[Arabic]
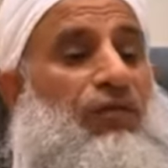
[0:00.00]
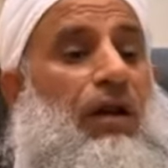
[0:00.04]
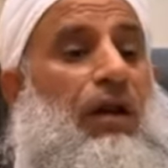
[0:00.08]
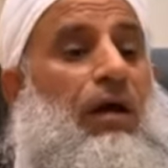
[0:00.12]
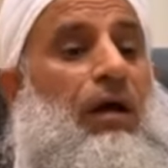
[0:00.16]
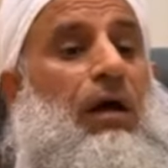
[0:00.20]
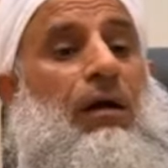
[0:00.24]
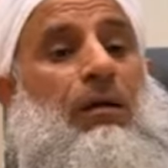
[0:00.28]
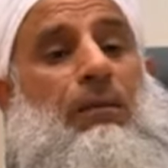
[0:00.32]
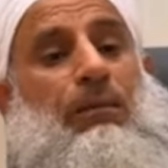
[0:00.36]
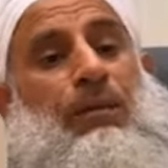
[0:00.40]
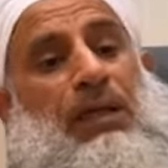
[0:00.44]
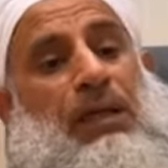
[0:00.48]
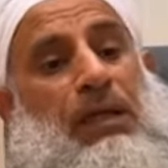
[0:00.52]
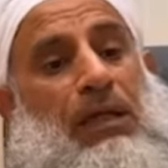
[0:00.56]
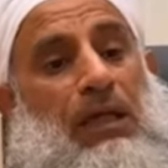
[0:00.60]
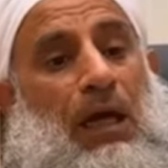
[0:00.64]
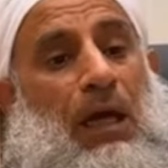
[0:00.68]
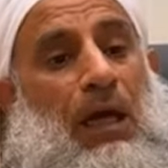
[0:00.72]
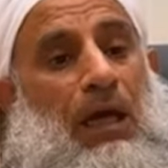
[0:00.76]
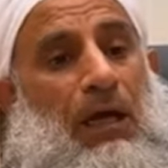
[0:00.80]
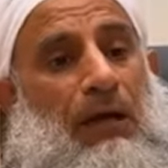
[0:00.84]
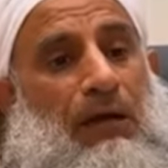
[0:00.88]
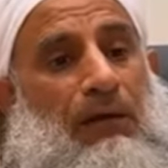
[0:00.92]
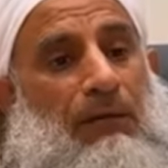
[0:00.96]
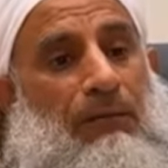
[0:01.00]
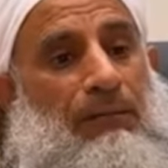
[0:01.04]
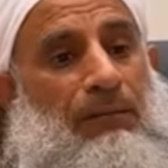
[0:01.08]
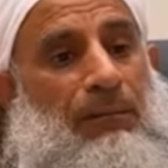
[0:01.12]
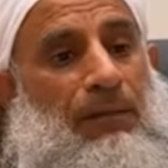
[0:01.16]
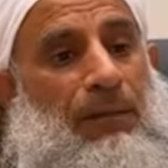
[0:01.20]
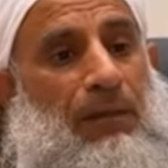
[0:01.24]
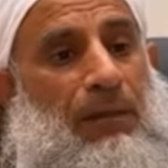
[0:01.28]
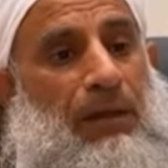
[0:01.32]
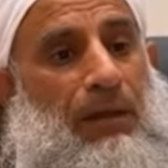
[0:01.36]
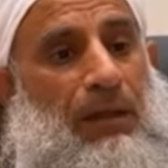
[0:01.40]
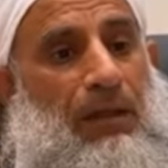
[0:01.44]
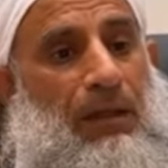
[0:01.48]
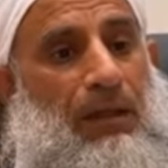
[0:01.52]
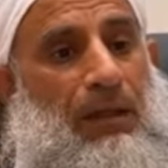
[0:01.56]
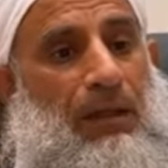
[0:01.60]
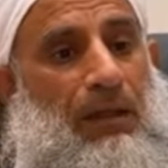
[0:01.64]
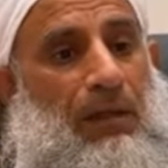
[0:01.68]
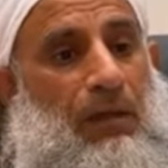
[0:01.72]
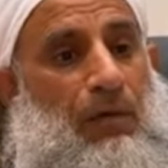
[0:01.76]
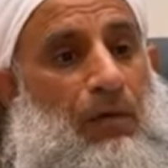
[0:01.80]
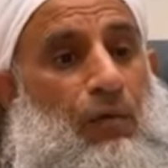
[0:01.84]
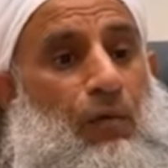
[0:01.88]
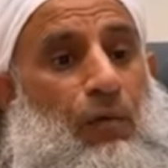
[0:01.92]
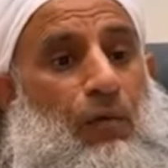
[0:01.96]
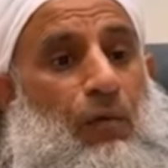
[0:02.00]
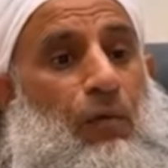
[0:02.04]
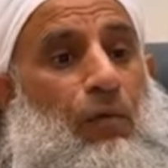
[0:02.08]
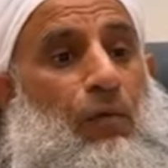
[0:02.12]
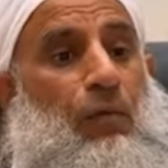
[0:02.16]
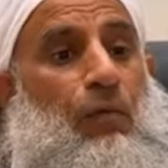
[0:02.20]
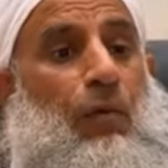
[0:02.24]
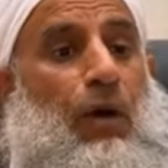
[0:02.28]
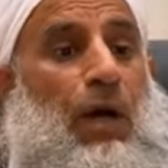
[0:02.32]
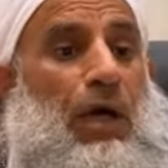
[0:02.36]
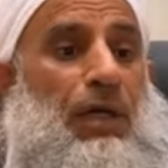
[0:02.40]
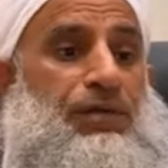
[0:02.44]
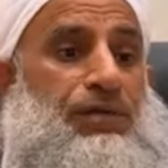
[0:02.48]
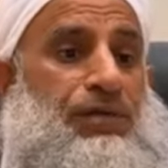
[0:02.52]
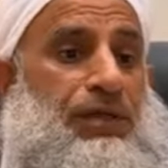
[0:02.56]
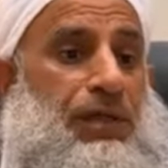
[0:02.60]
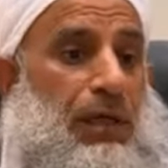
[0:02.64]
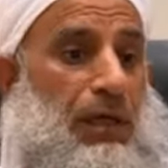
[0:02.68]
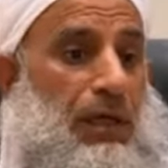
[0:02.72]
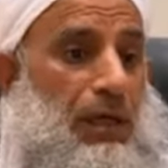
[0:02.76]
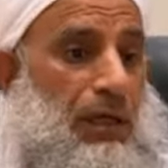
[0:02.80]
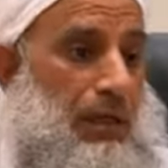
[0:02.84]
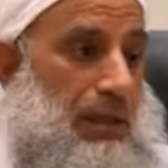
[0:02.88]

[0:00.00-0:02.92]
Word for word: الغربية وغزة